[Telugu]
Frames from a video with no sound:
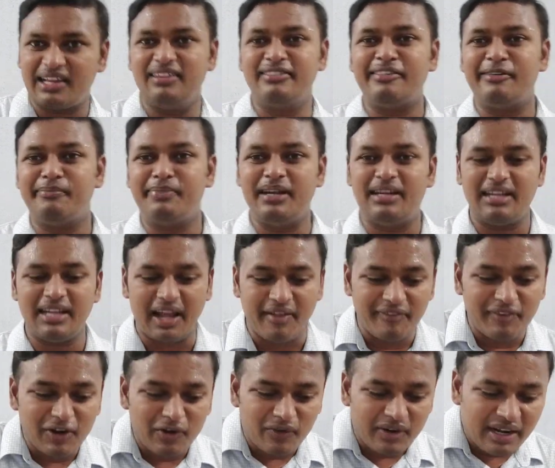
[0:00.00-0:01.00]
కిందన పెట్టి
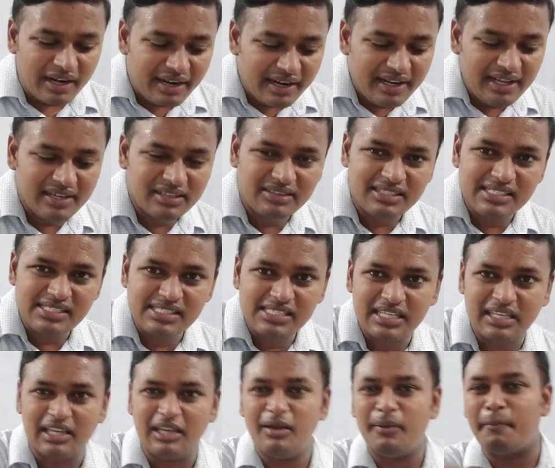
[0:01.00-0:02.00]
అందులో ఉన్న డ్రింక్ తీసి